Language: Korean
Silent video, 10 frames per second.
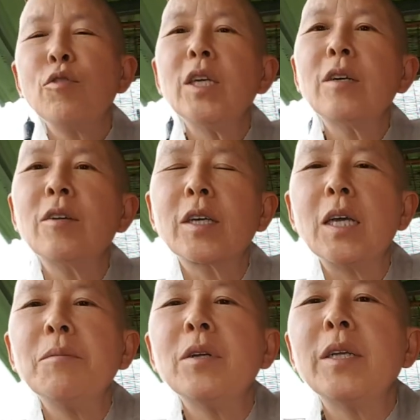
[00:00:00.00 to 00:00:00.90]
굳이 그렇게
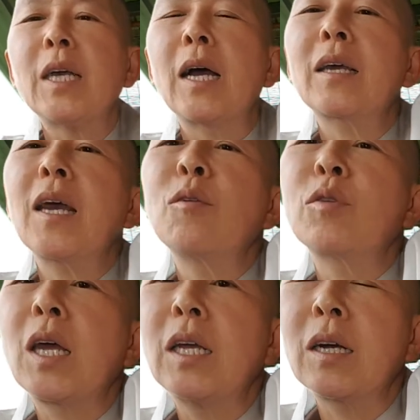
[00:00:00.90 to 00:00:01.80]
힘들지 않게 해도
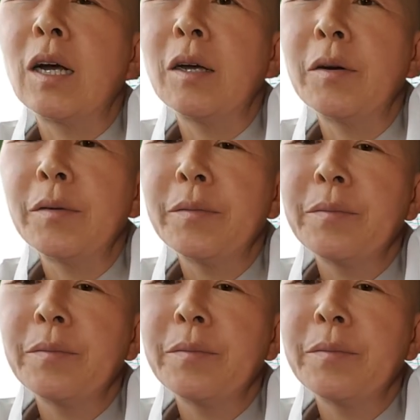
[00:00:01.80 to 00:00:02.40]
되니까요.